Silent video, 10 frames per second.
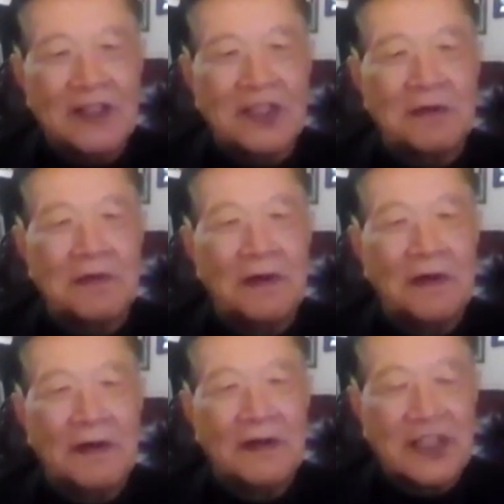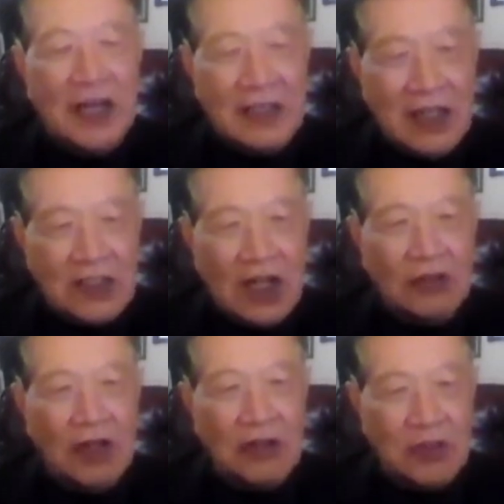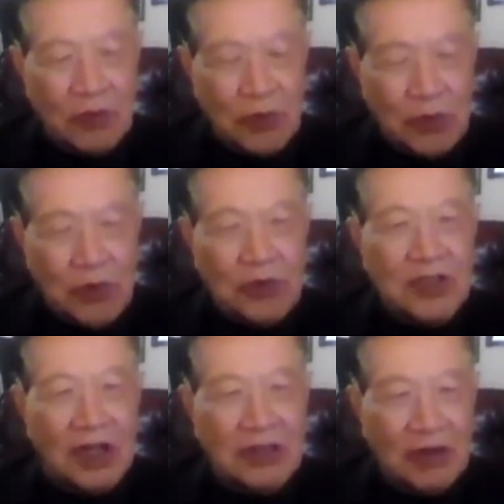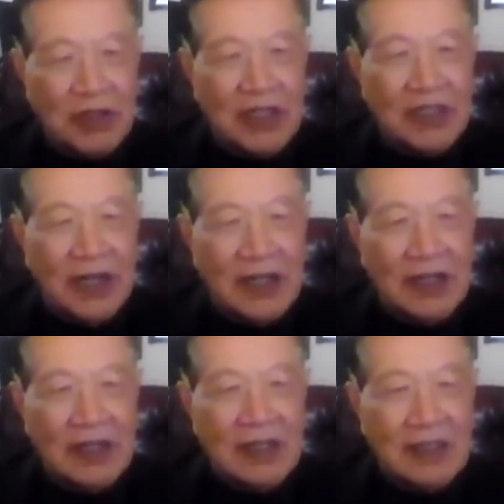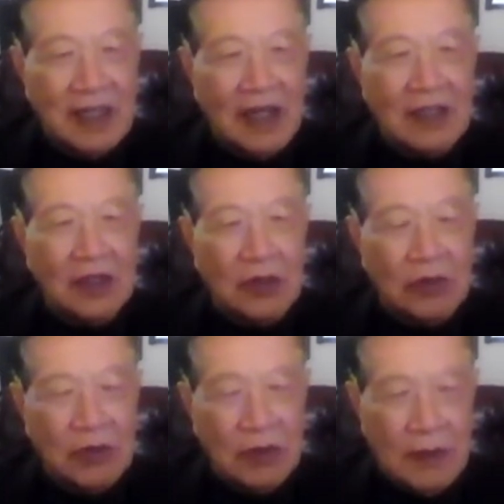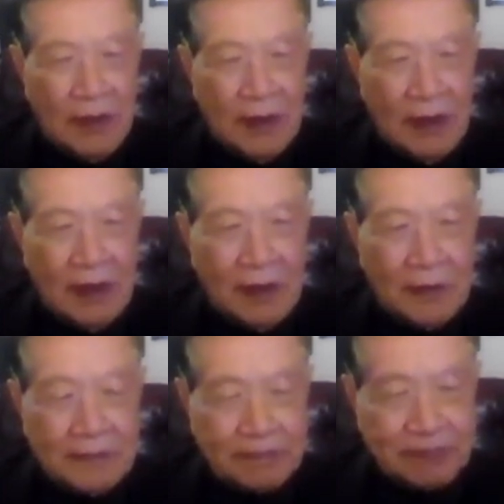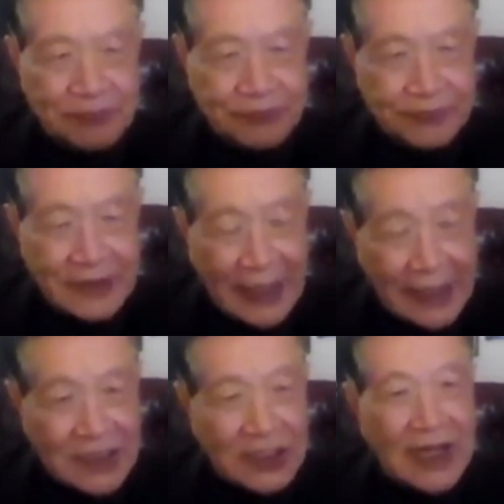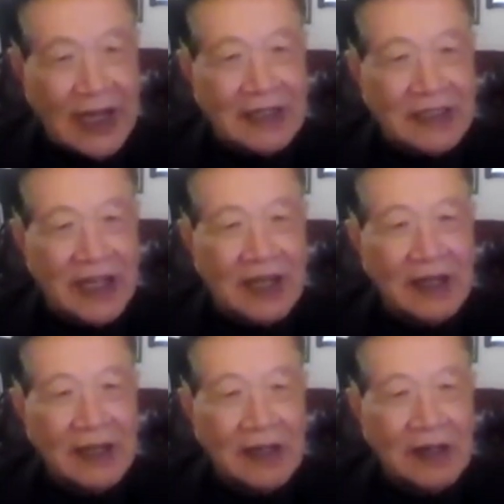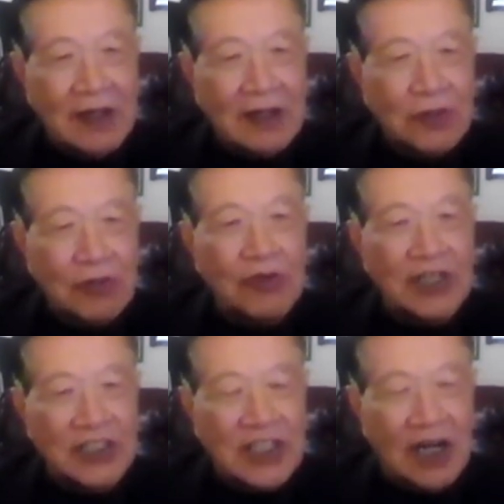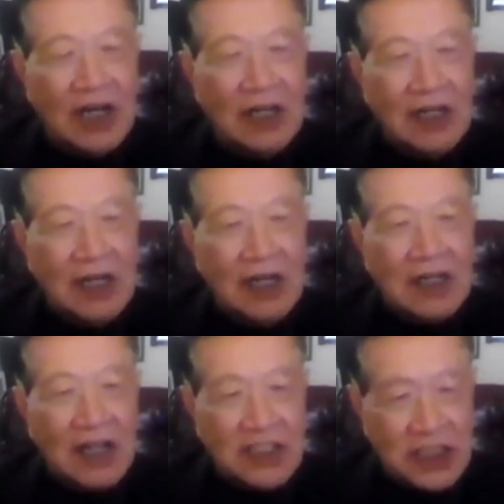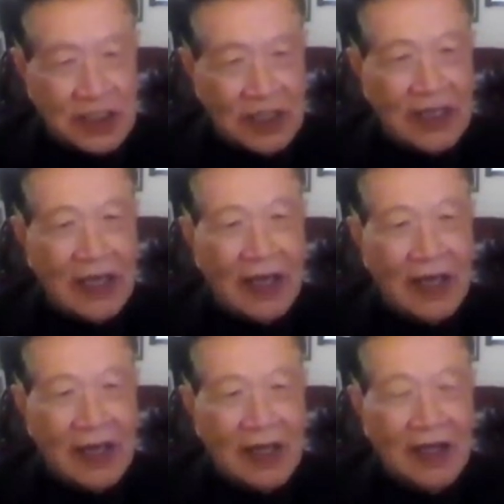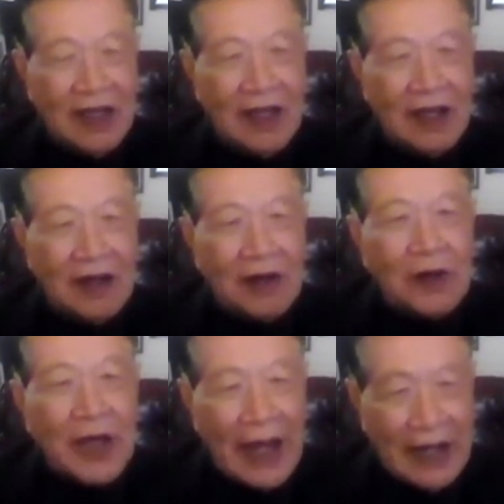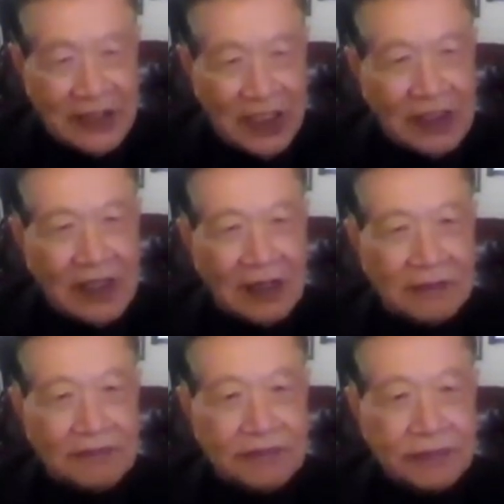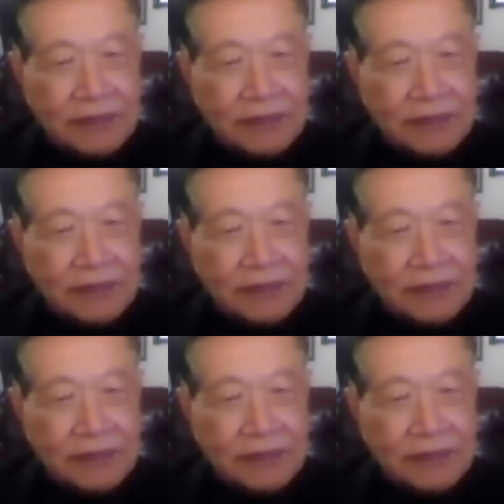一直现在找到总狱找到一个人，能够呃给这些案件处理一下，他死了也会安心的。